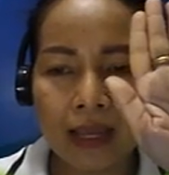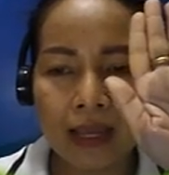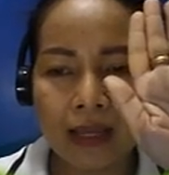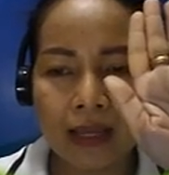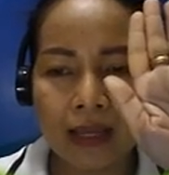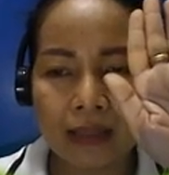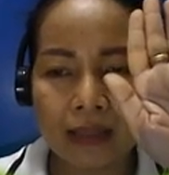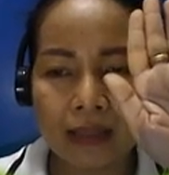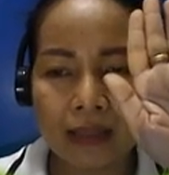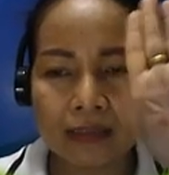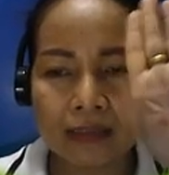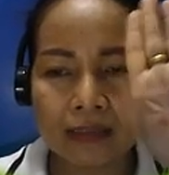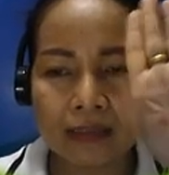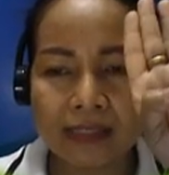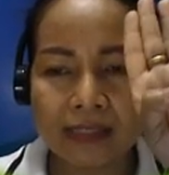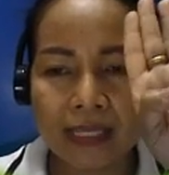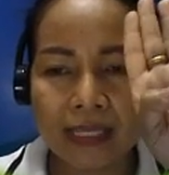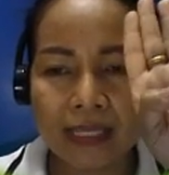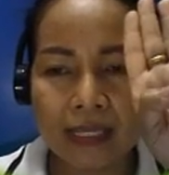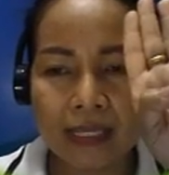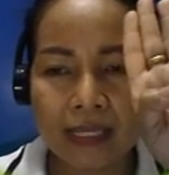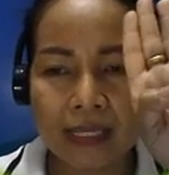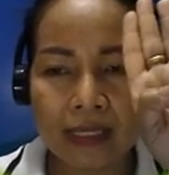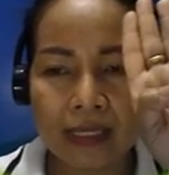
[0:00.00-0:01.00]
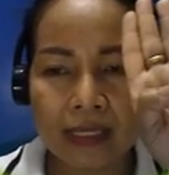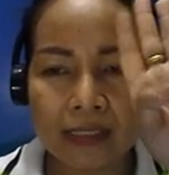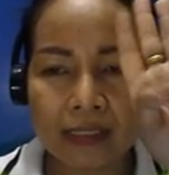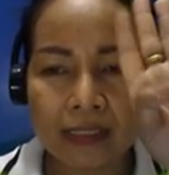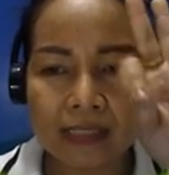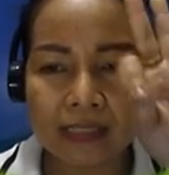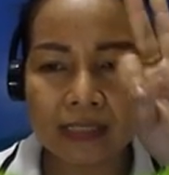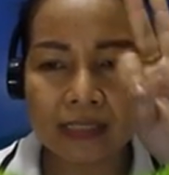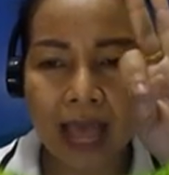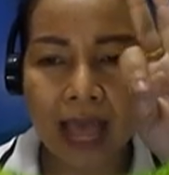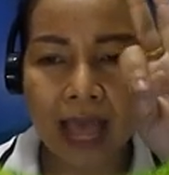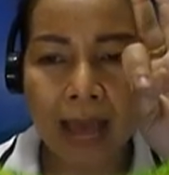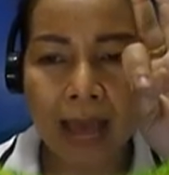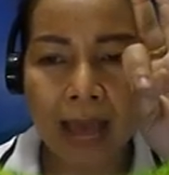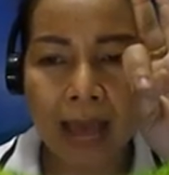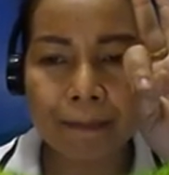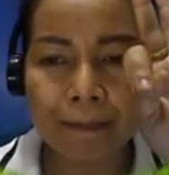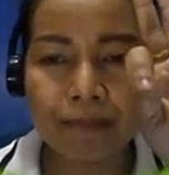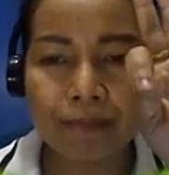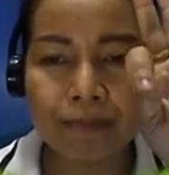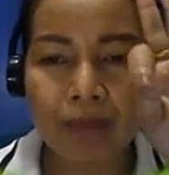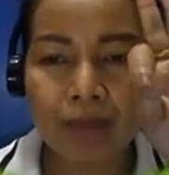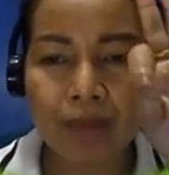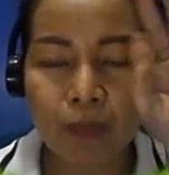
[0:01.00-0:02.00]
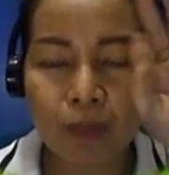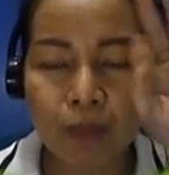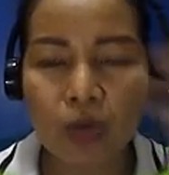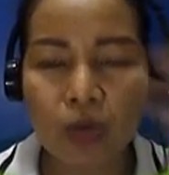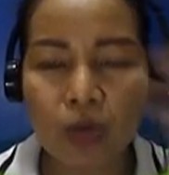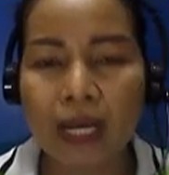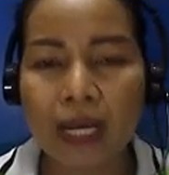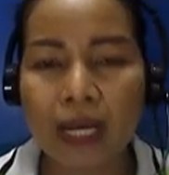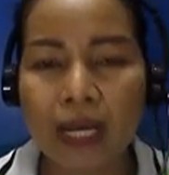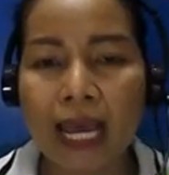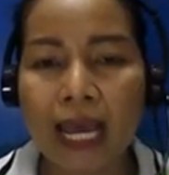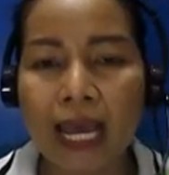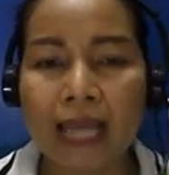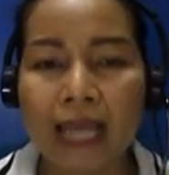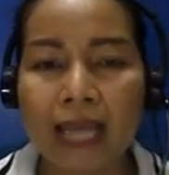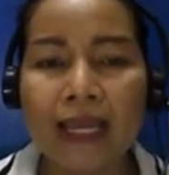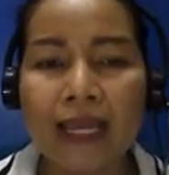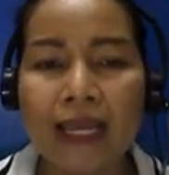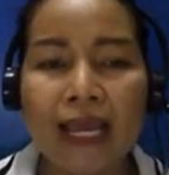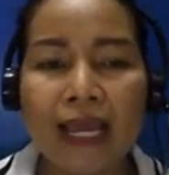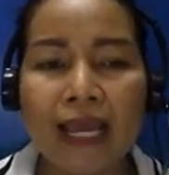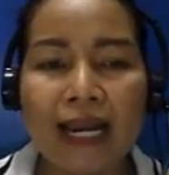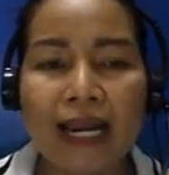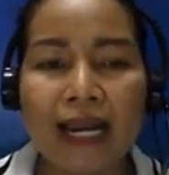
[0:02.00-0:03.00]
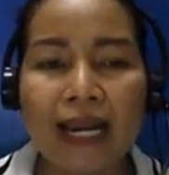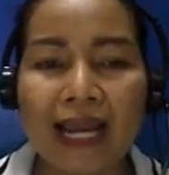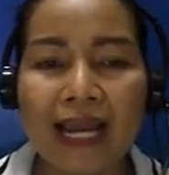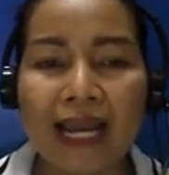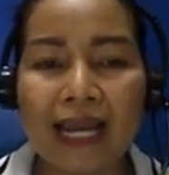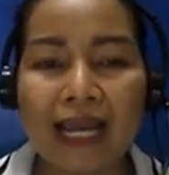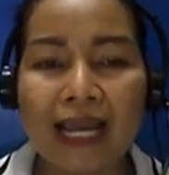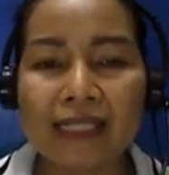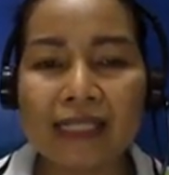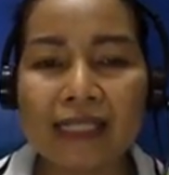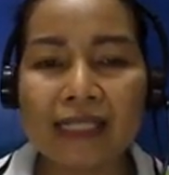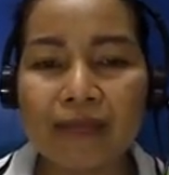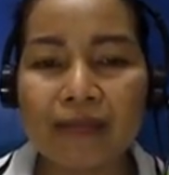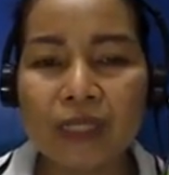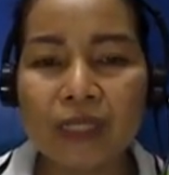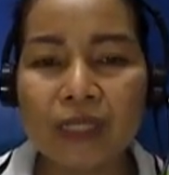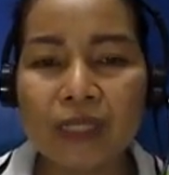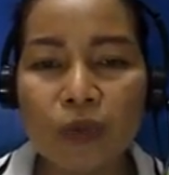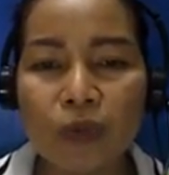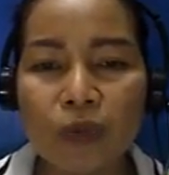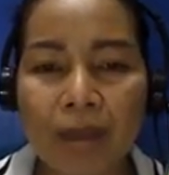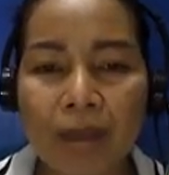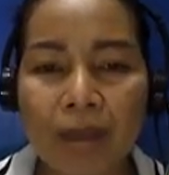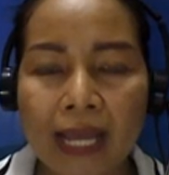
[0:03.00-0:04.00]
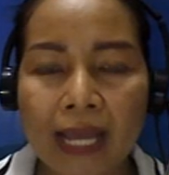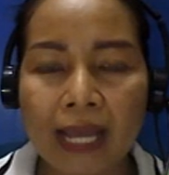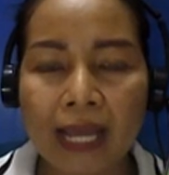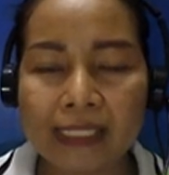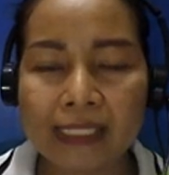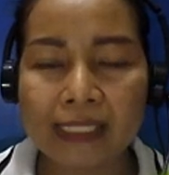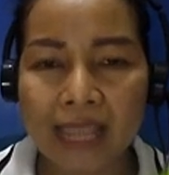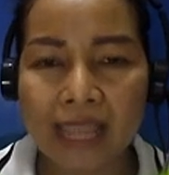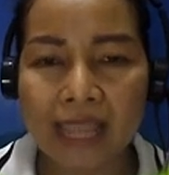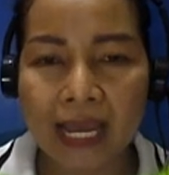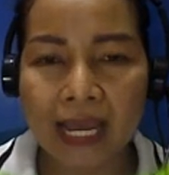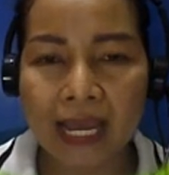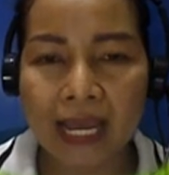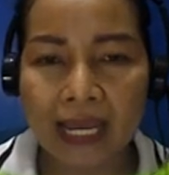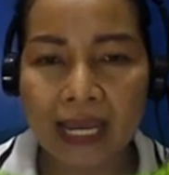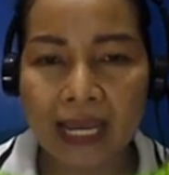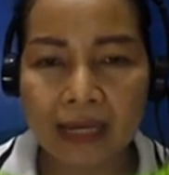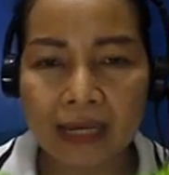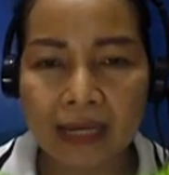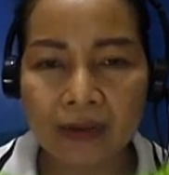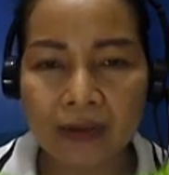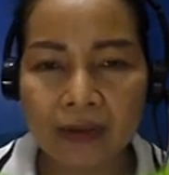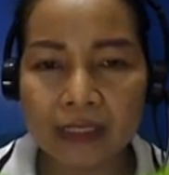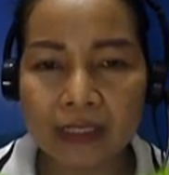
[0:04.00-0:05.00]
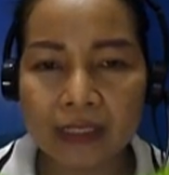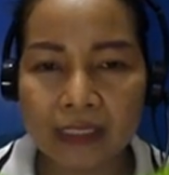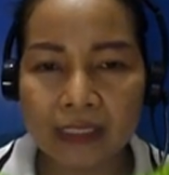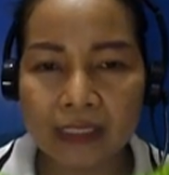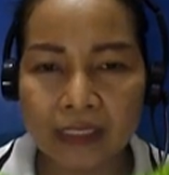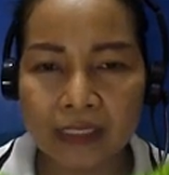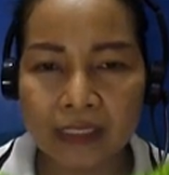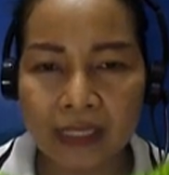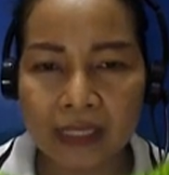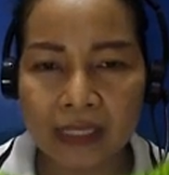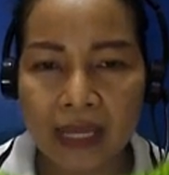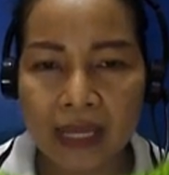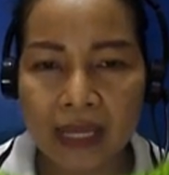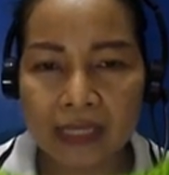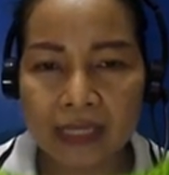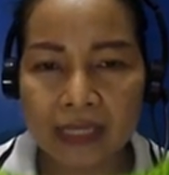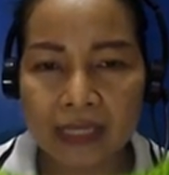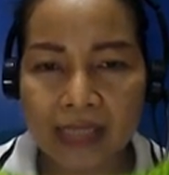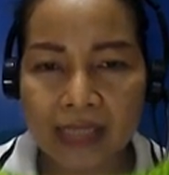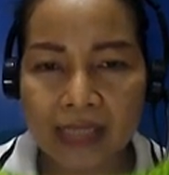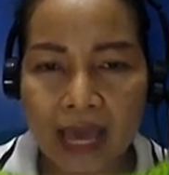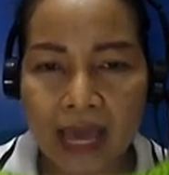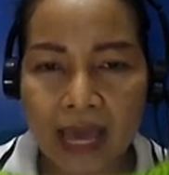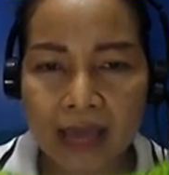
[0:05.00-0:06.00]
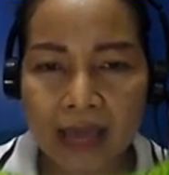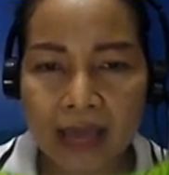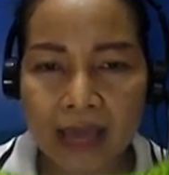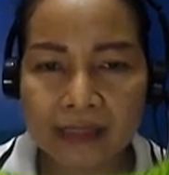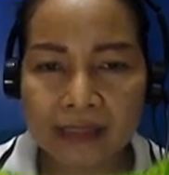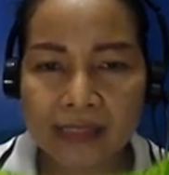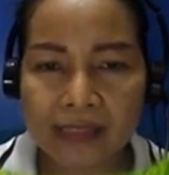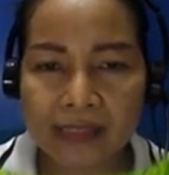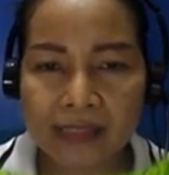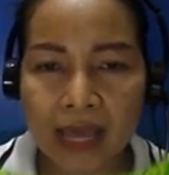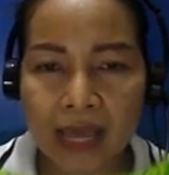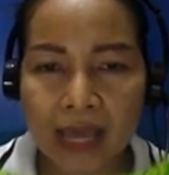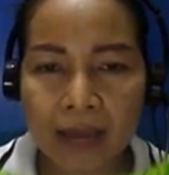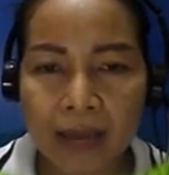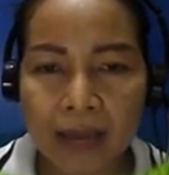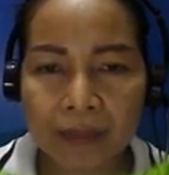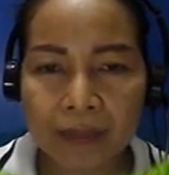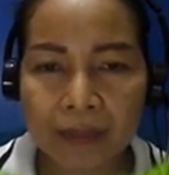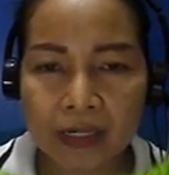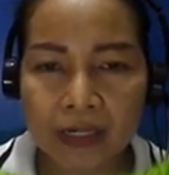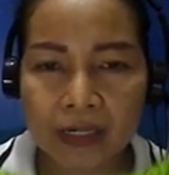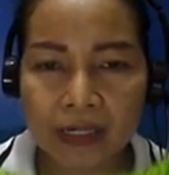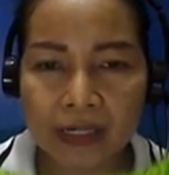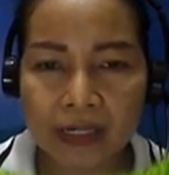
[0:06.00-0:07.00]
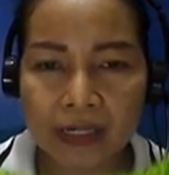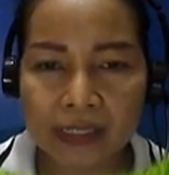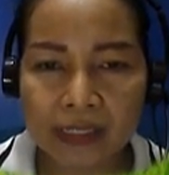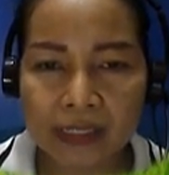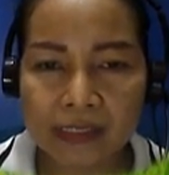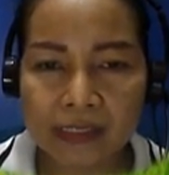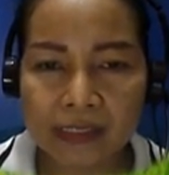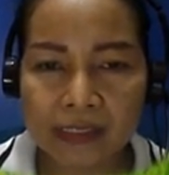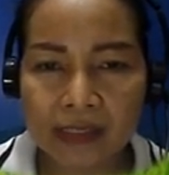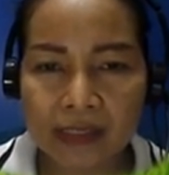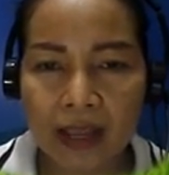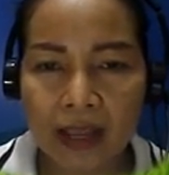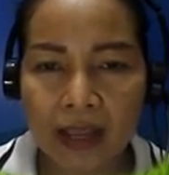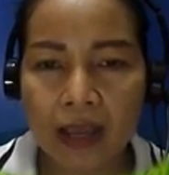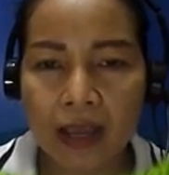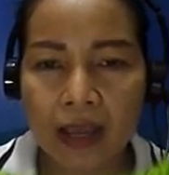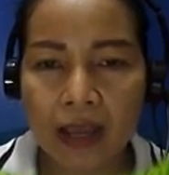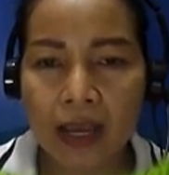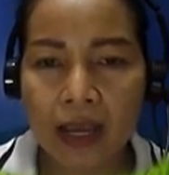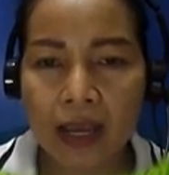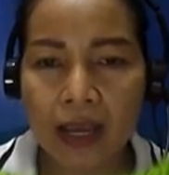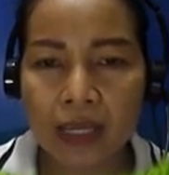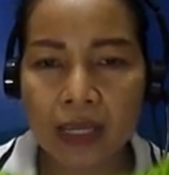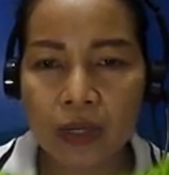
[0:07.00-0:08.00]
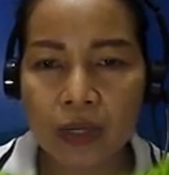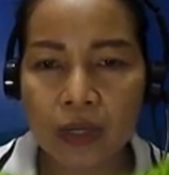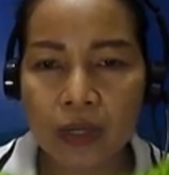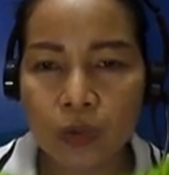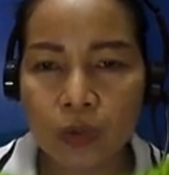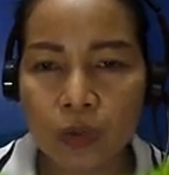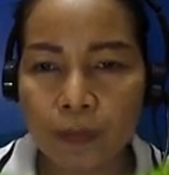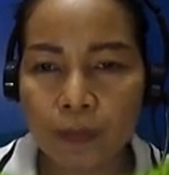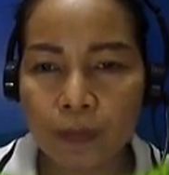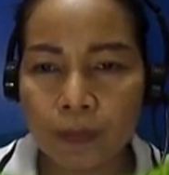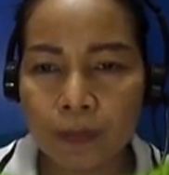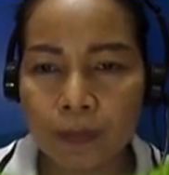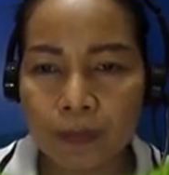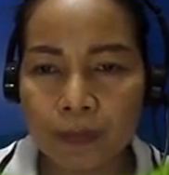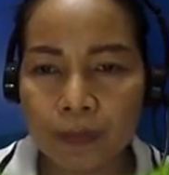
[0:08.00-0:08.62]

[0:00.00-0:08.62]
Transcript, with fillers: 5 4 3มาบวกค่ะหลักการจำที่ครูปาจะให้ก็คือ อยากทราบคริสให้ลบ